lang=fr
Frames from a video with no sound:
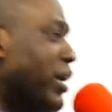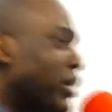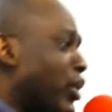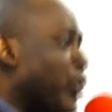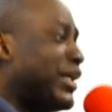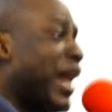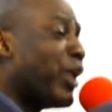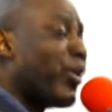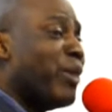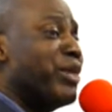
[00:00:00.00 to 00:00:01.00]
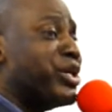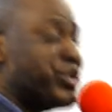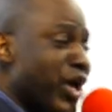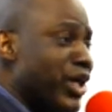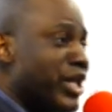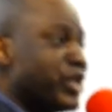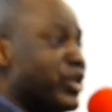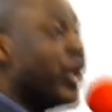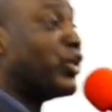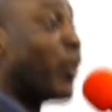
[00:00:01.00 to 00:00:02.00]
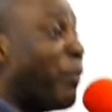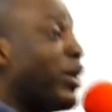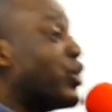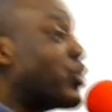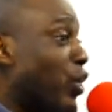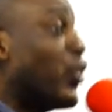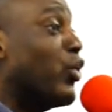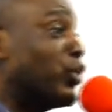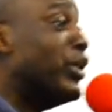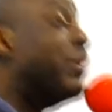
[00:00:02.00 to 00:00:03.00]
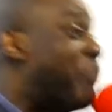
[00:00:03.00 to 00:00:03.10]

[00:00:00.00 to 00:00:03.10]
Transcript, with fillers: celui qui a le royaume des cieux, si les trompettes sonnent aujourd'hui, il